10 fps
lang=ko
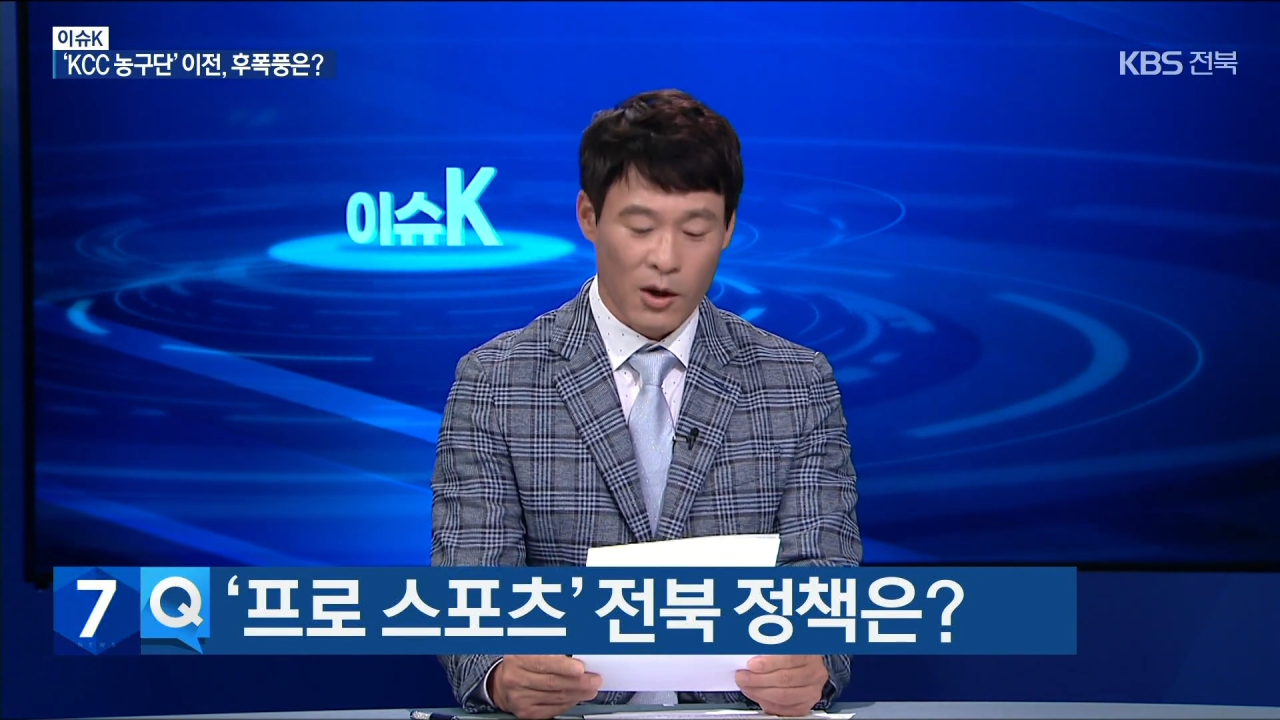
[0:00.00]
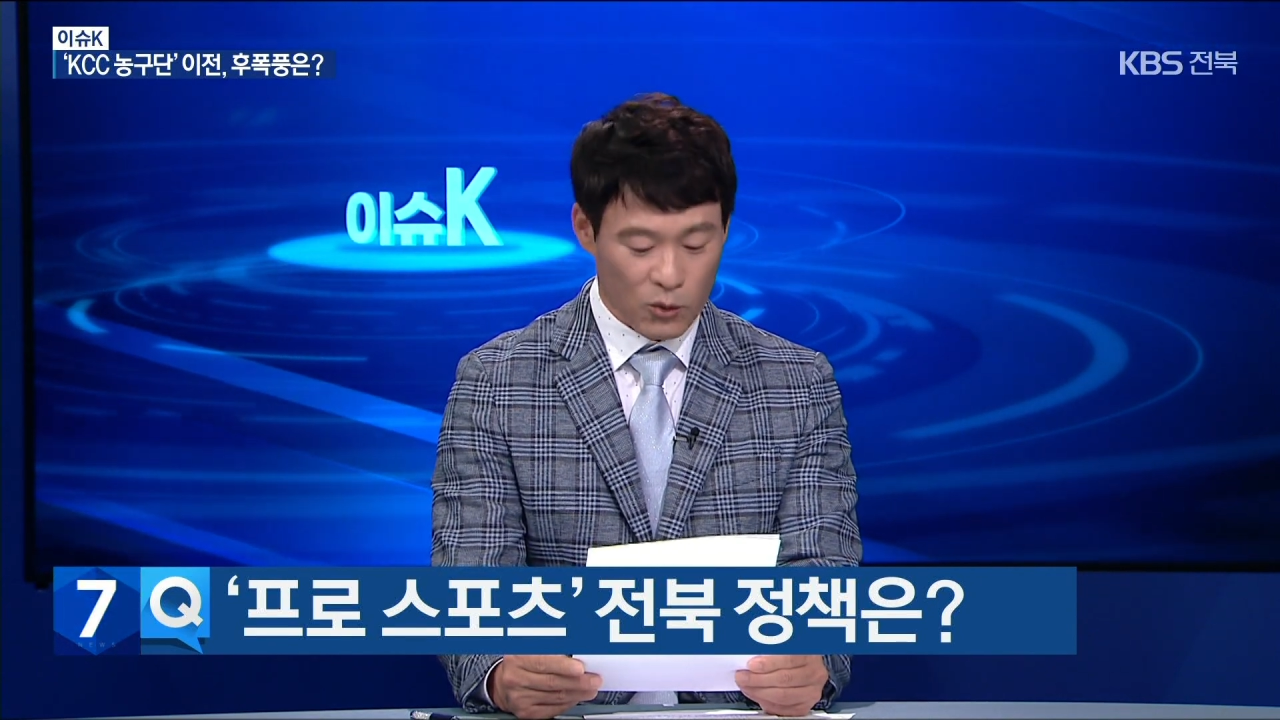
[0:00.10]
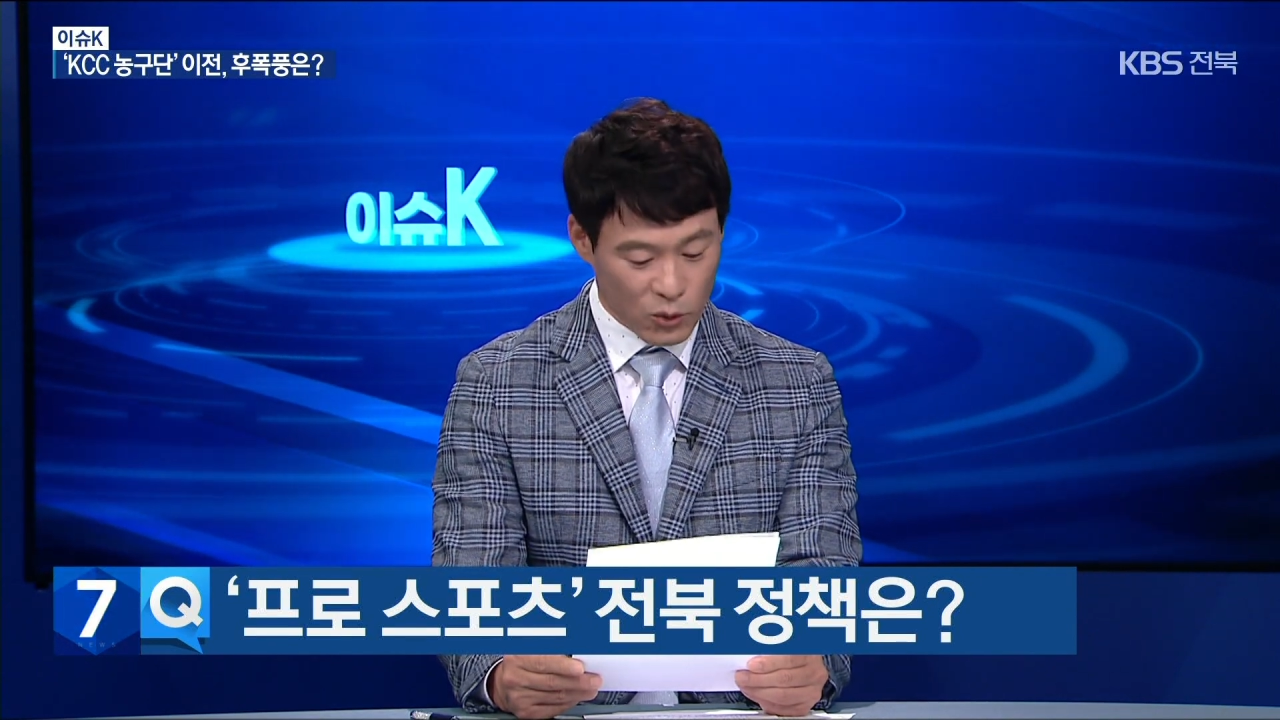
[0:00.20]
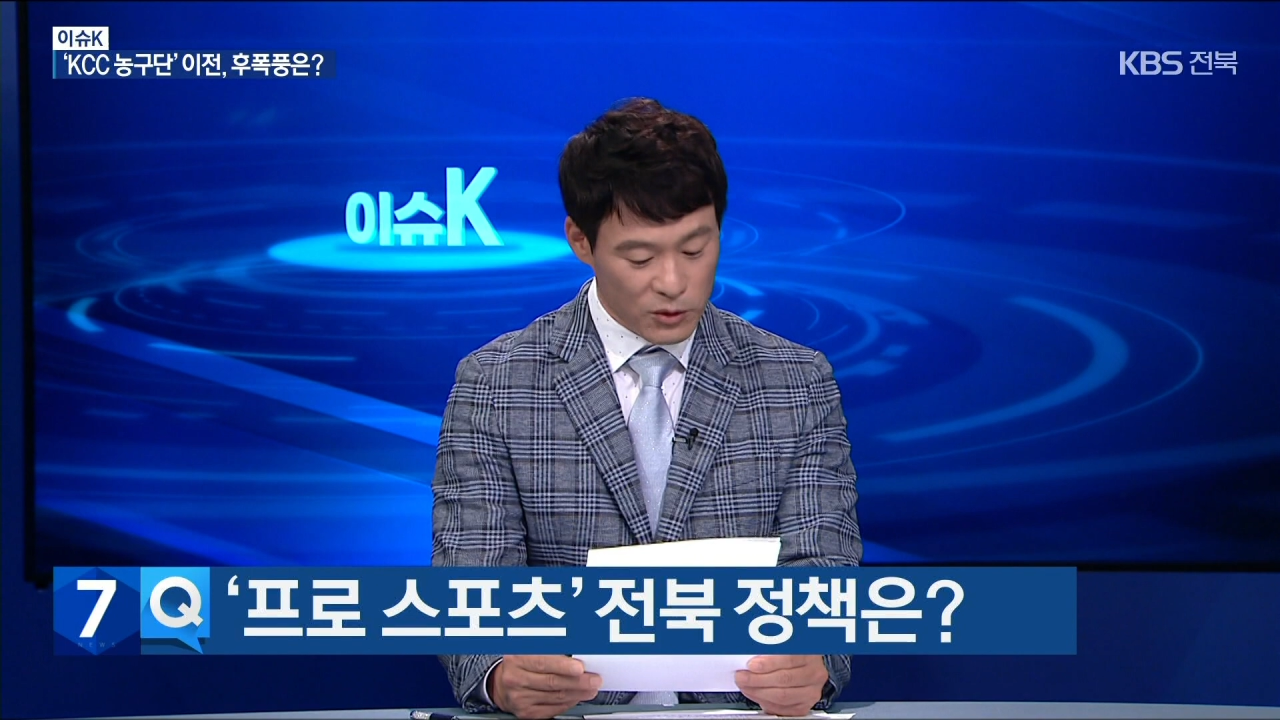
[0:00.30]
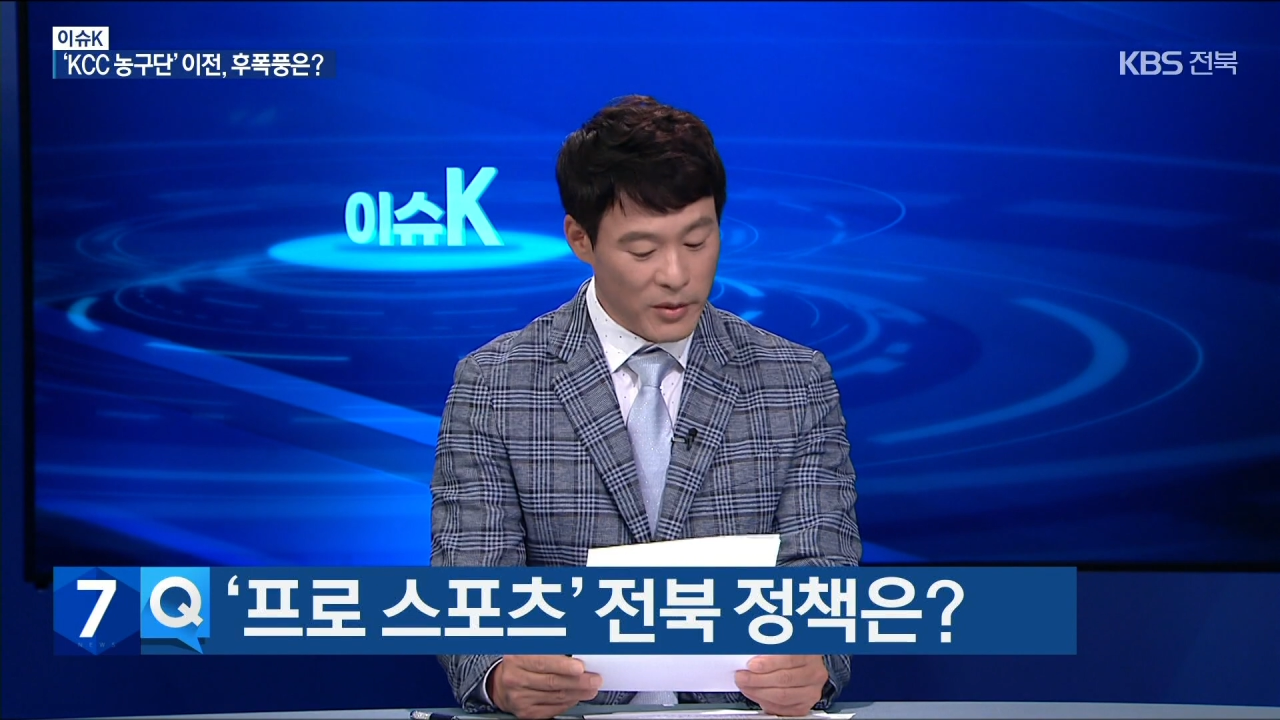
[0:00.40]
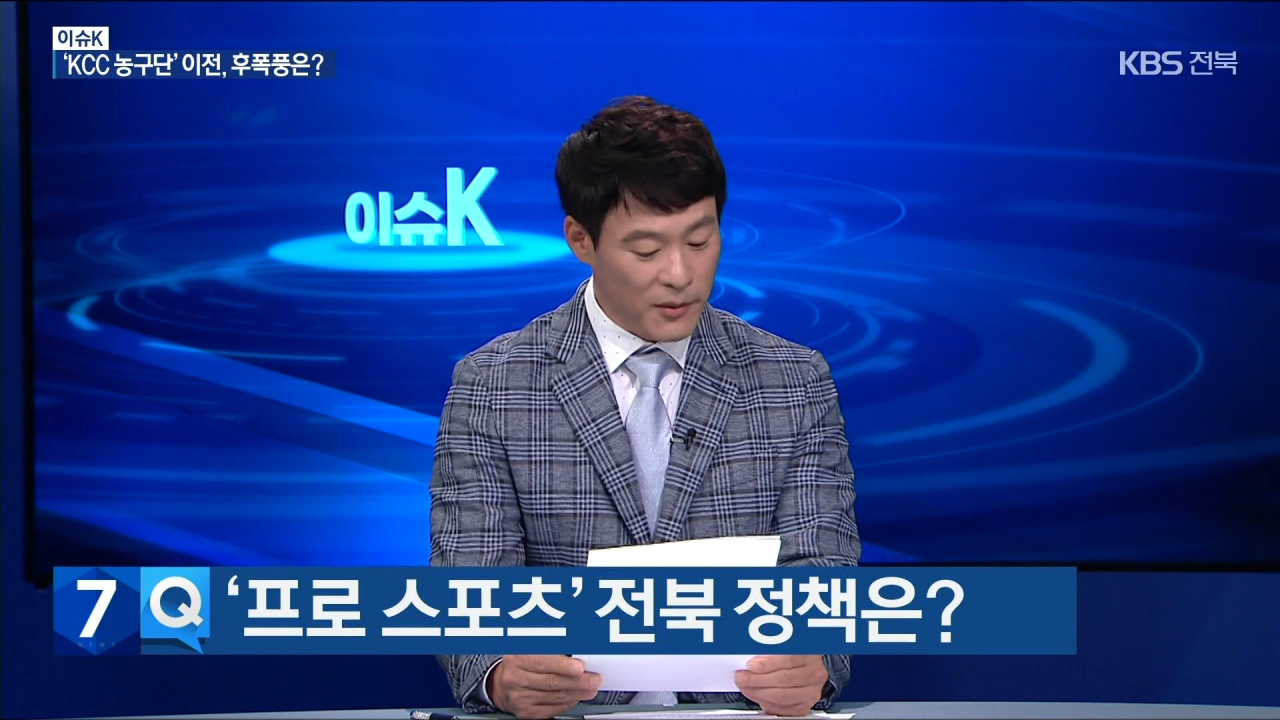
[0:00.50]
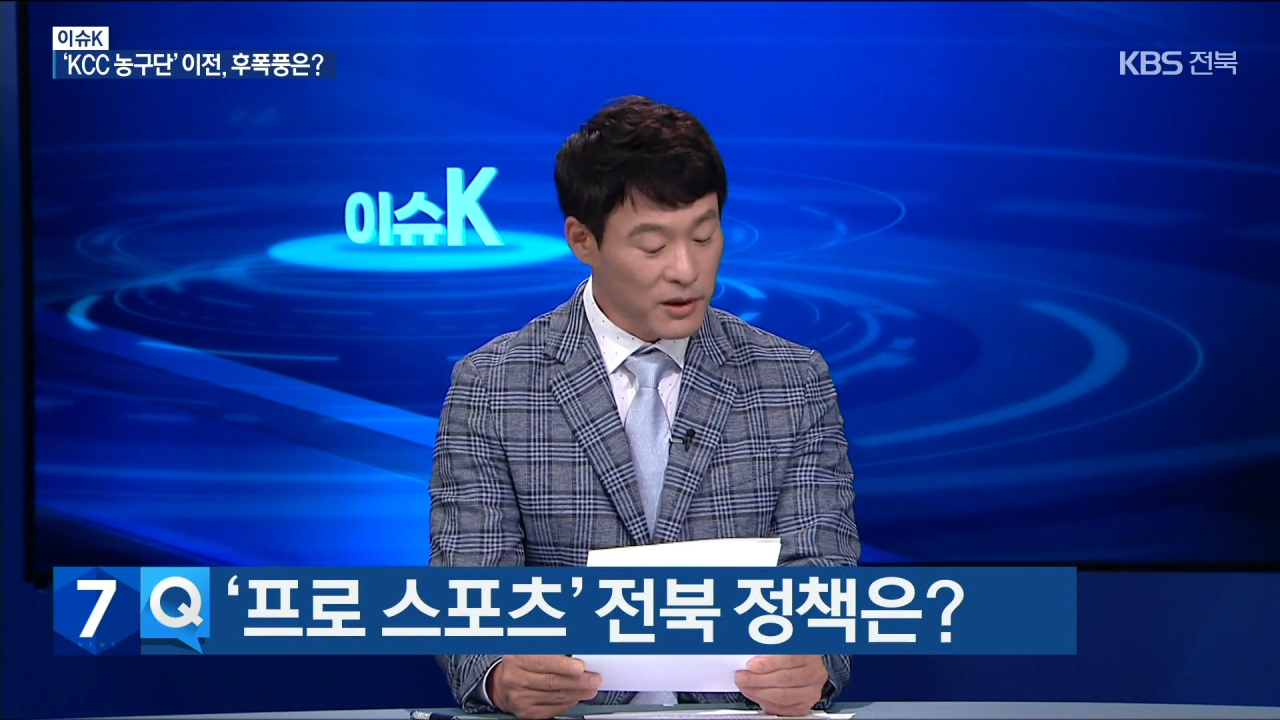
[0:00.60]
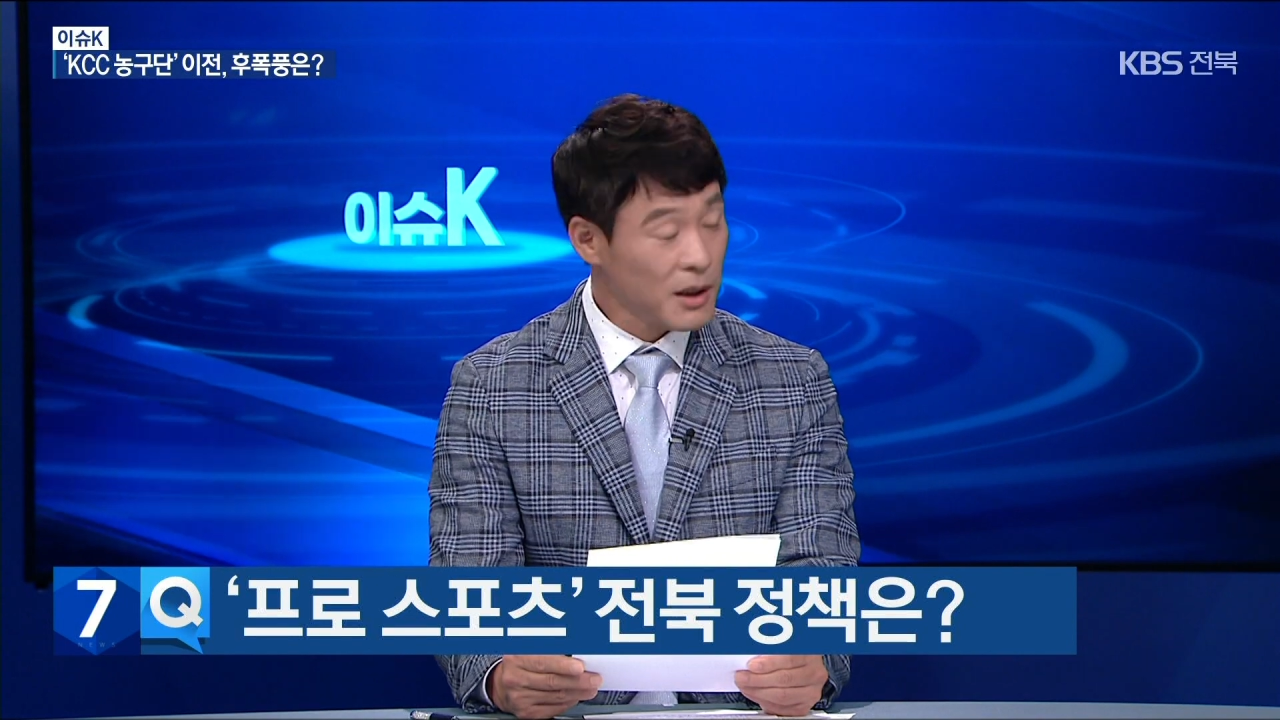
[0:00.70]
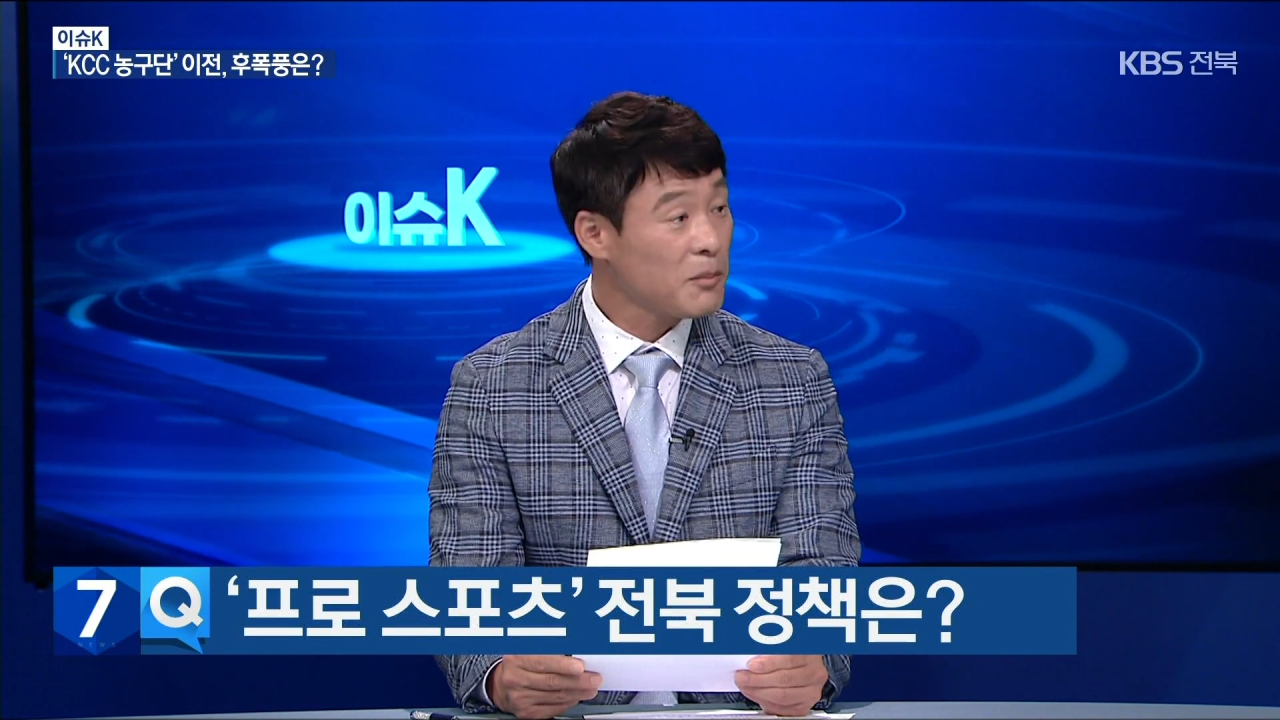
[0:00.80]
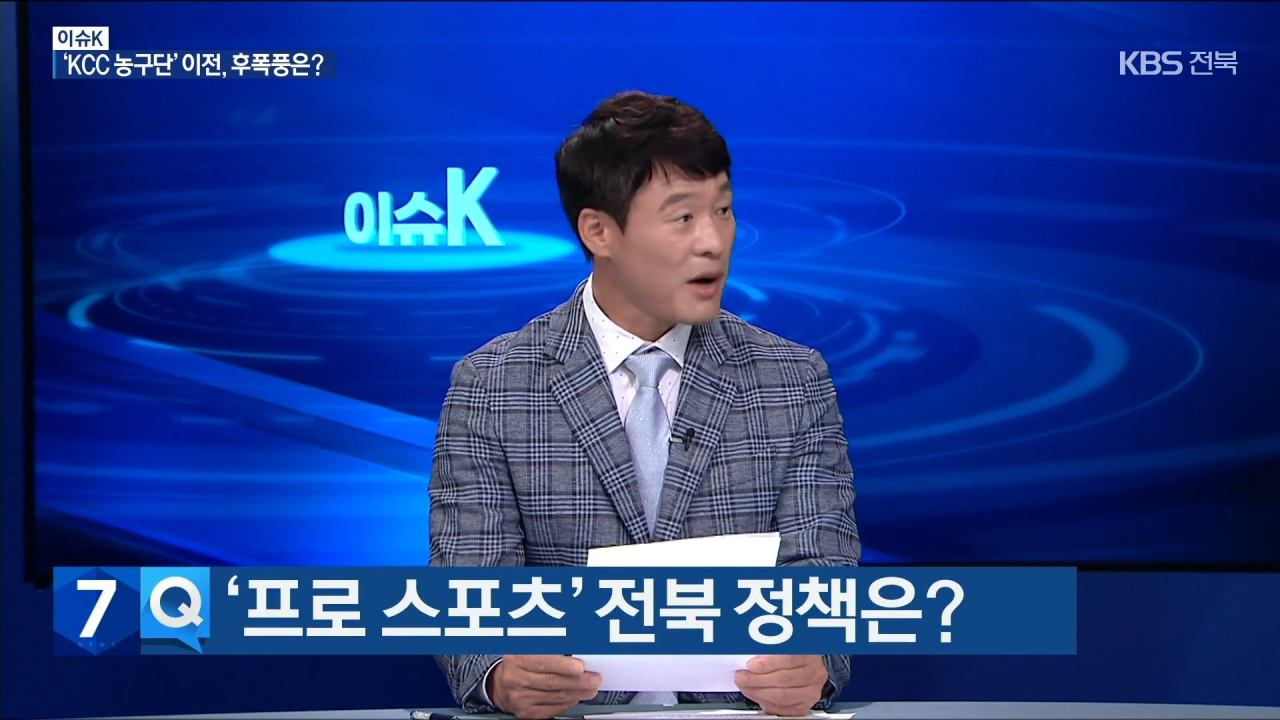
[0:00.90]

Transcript: 로드맵을